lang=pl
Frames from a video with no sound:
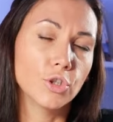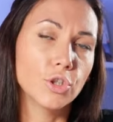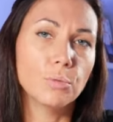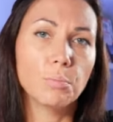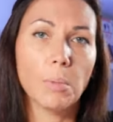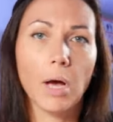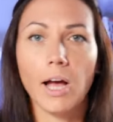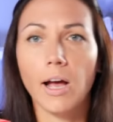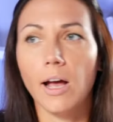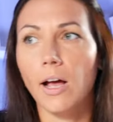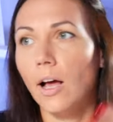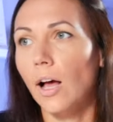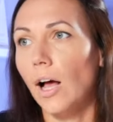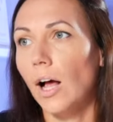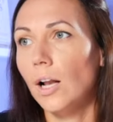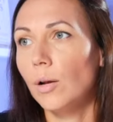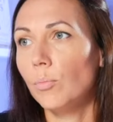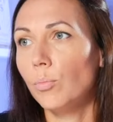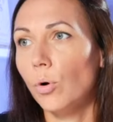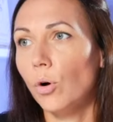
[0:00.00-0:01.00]
zima,
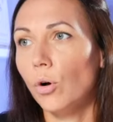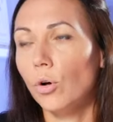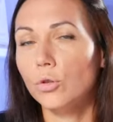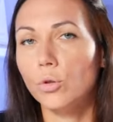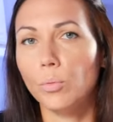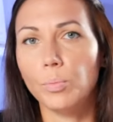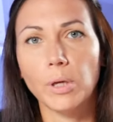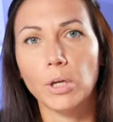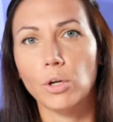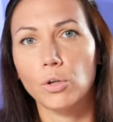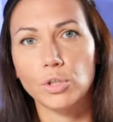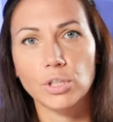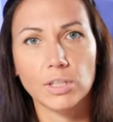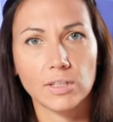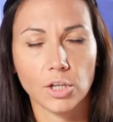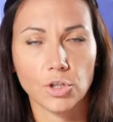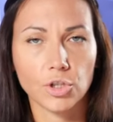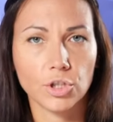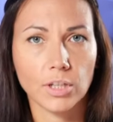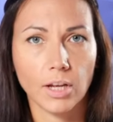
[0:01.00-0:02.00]
albo dopiero się
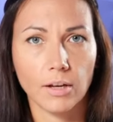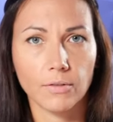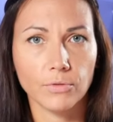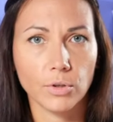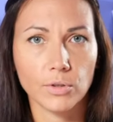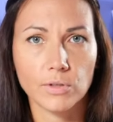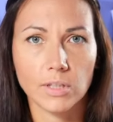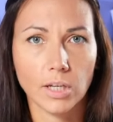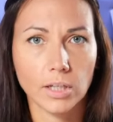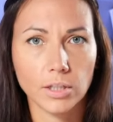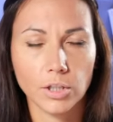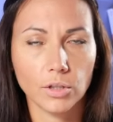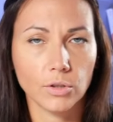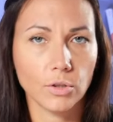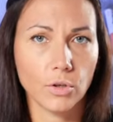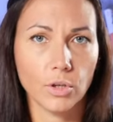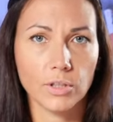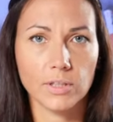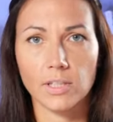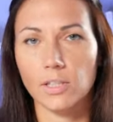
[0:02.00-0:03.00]
zaczyna wiosna i nie
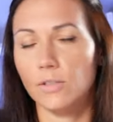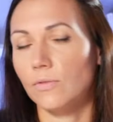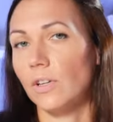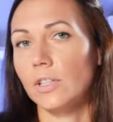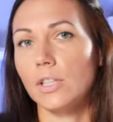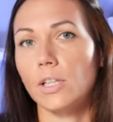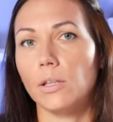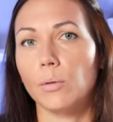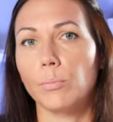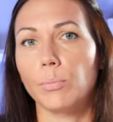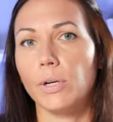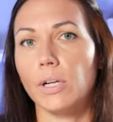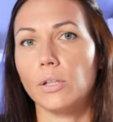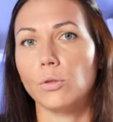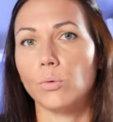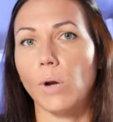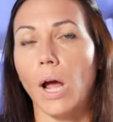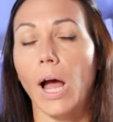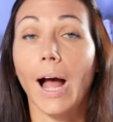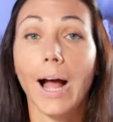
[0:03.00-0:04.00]
do końca jest fajna temperatura,